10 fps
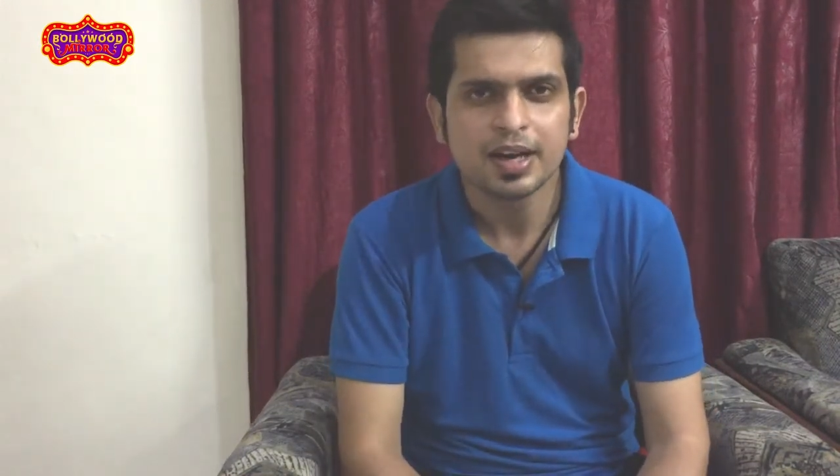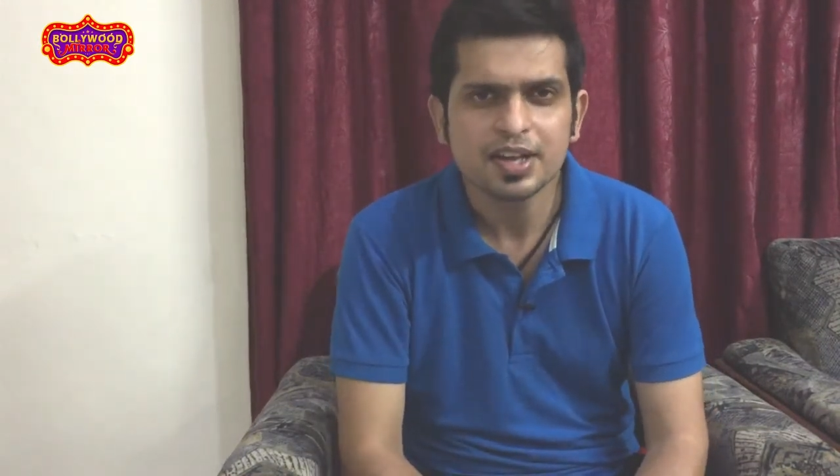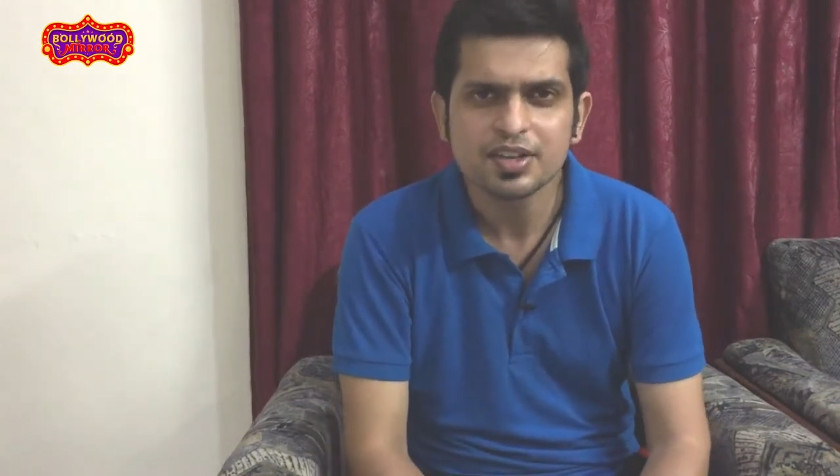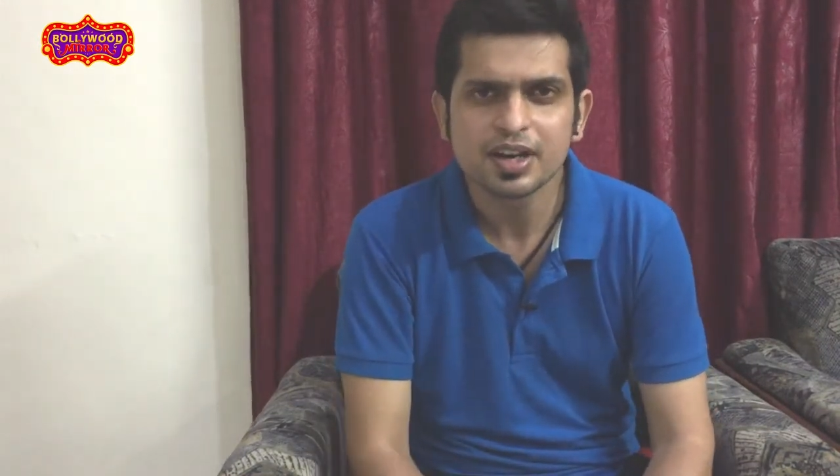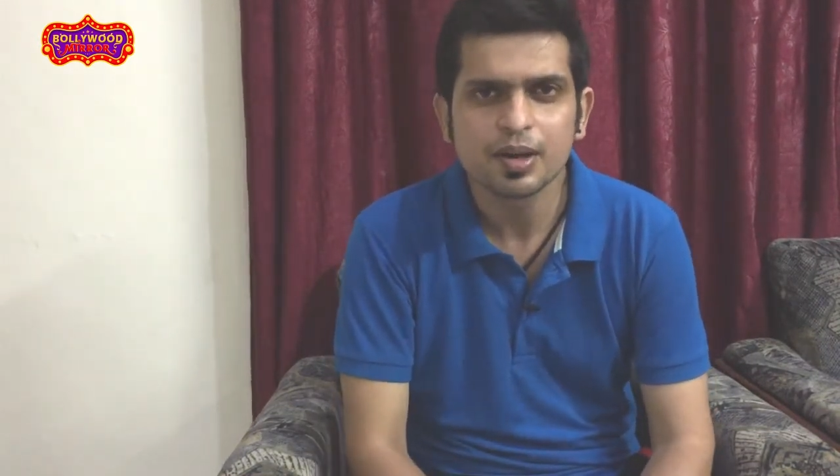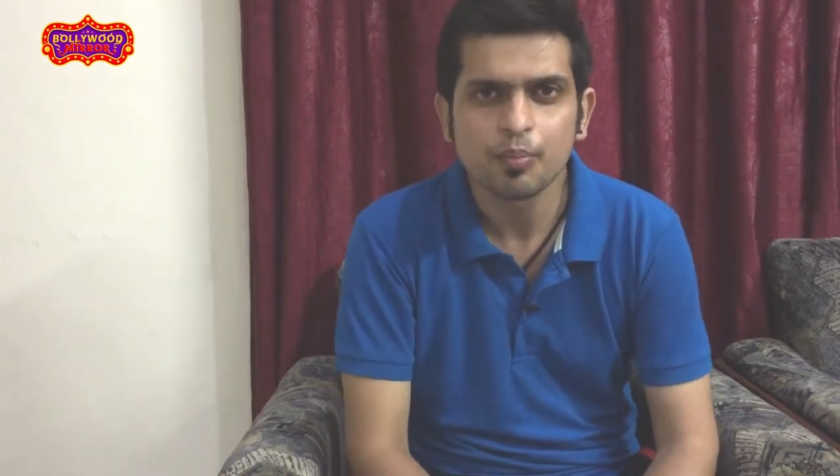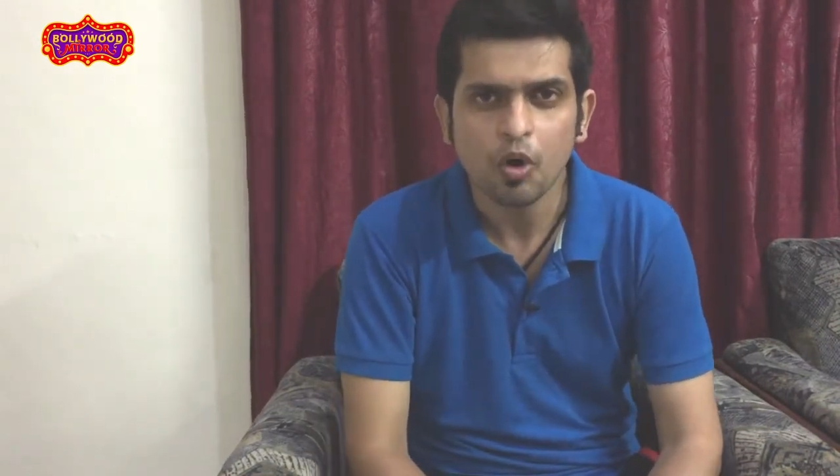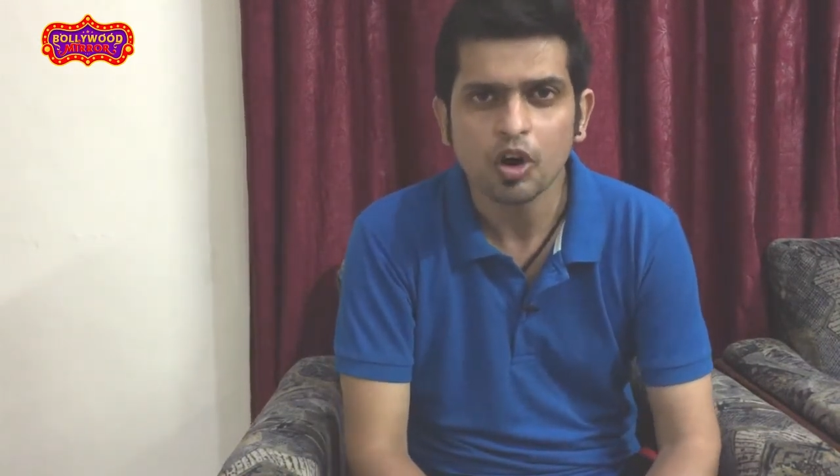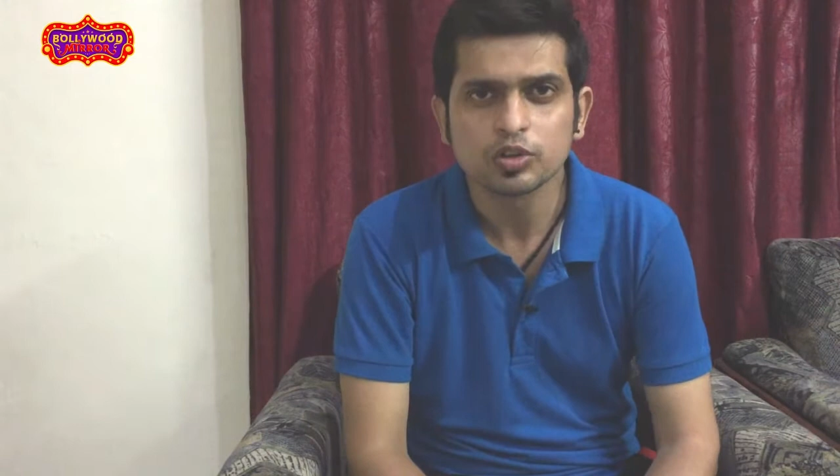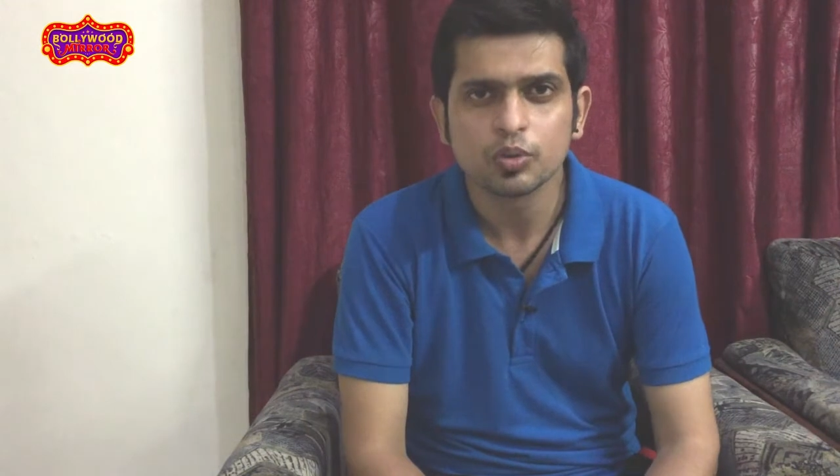लड़ाई झगड़े
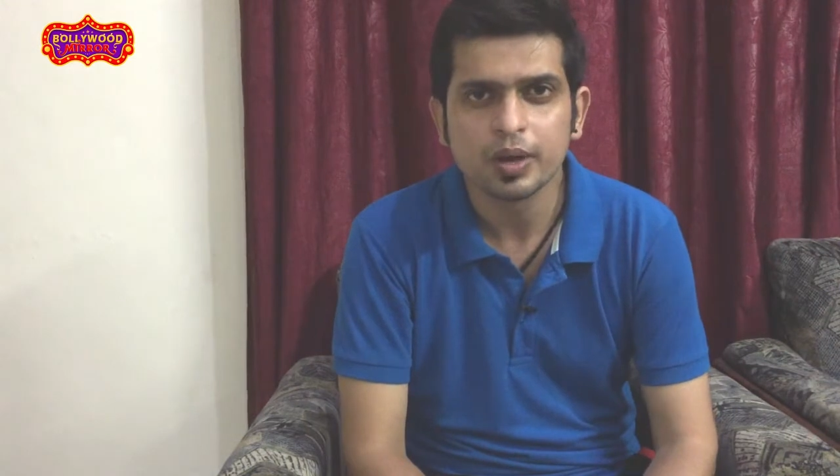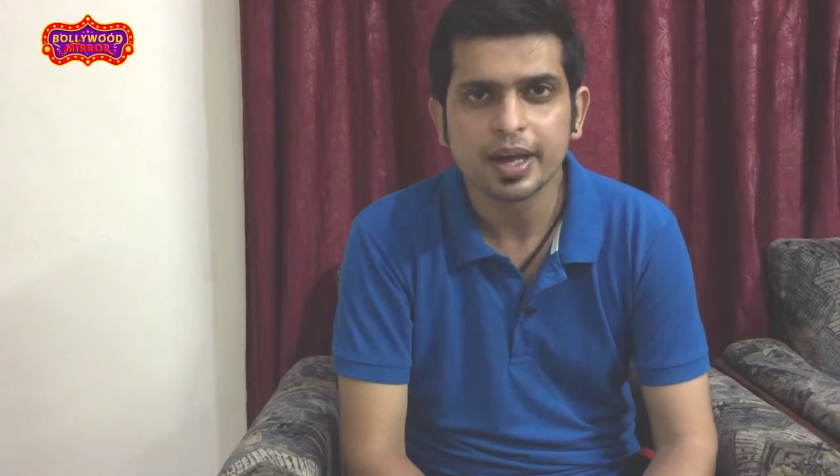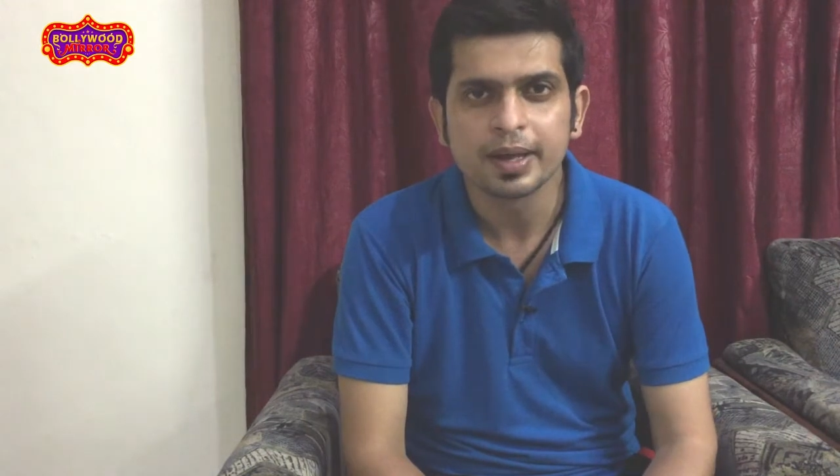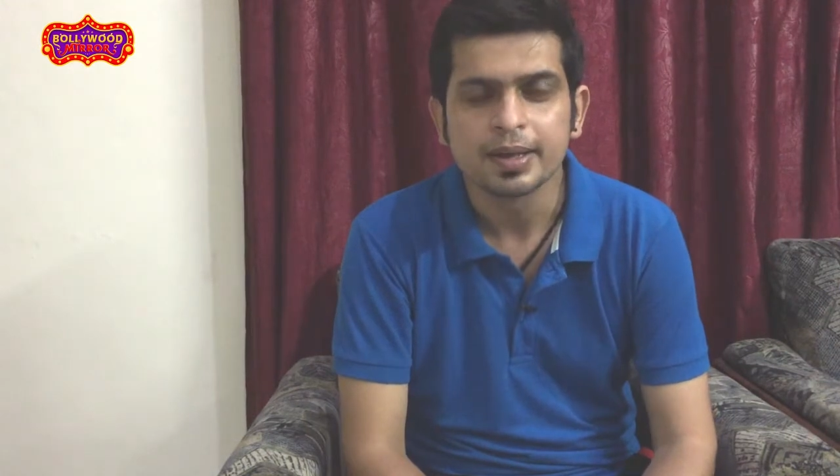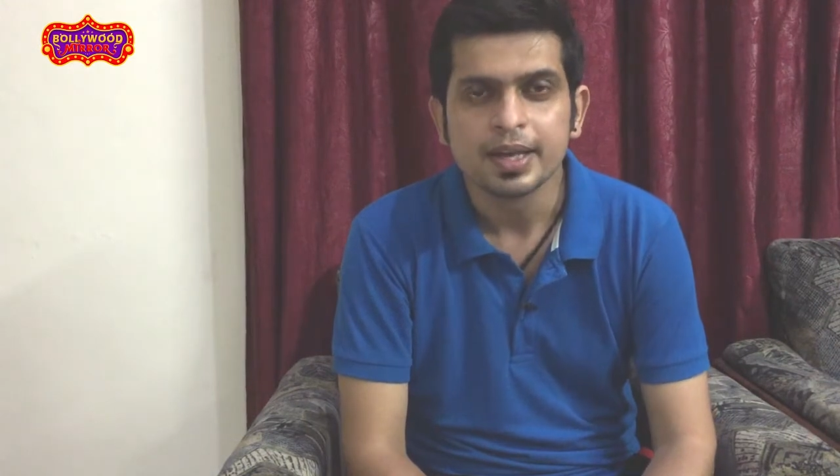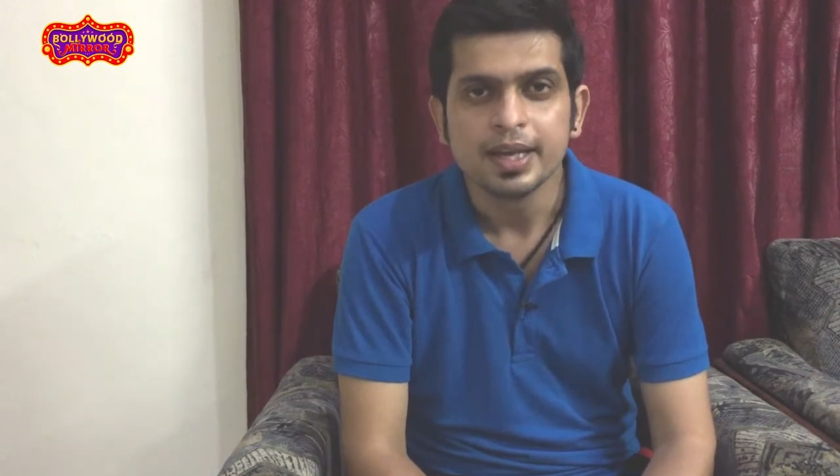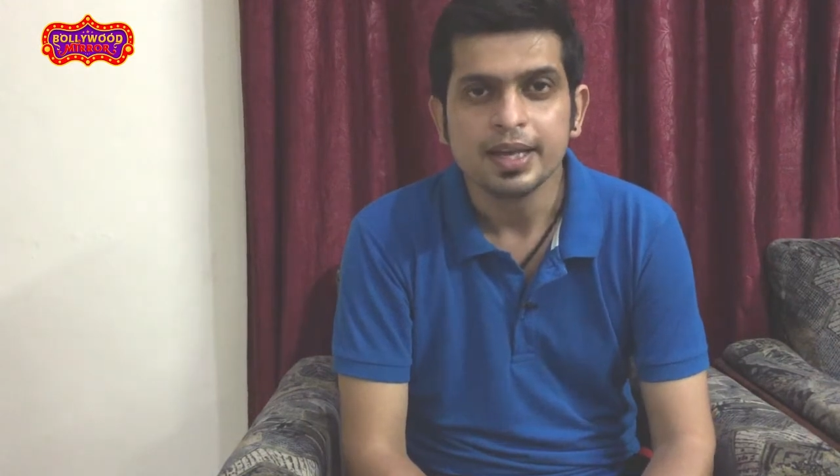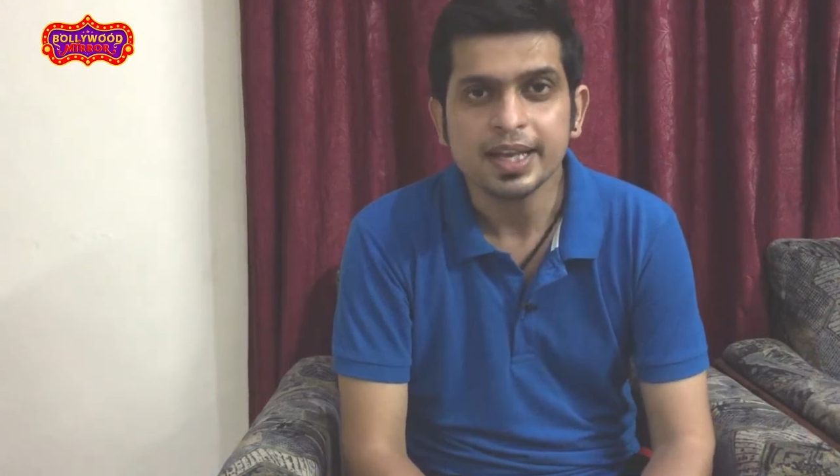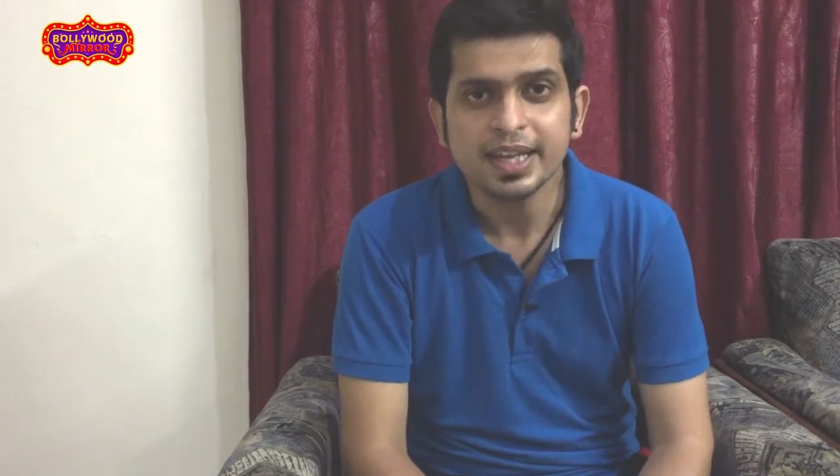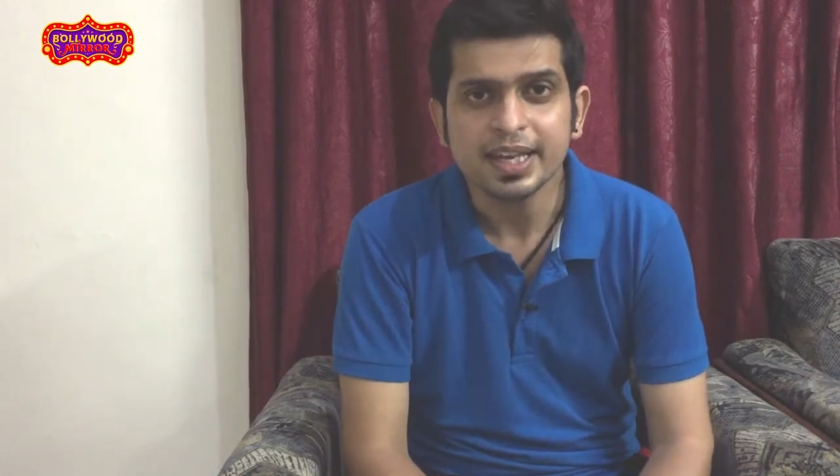बहुत हुए हैं
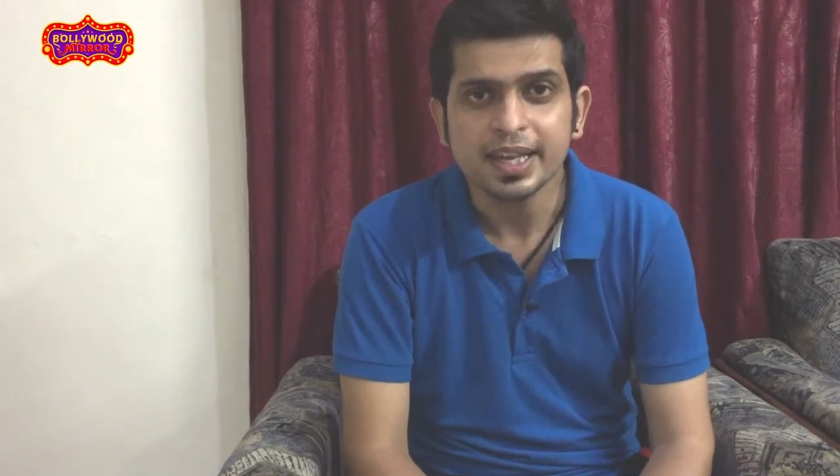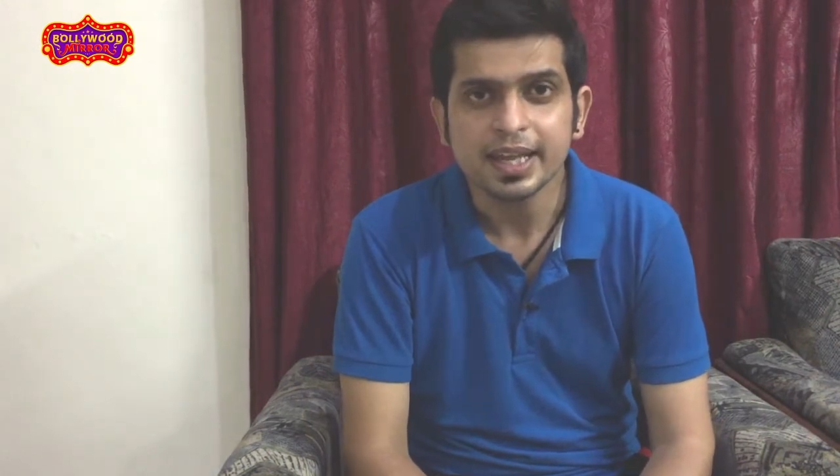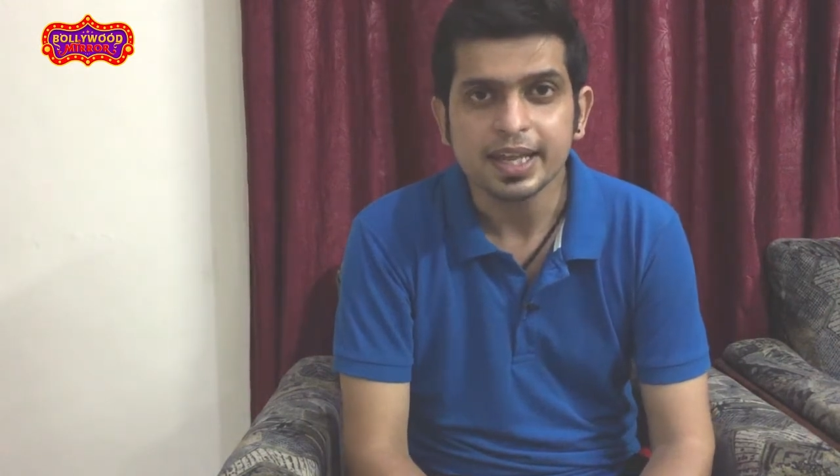लेकिन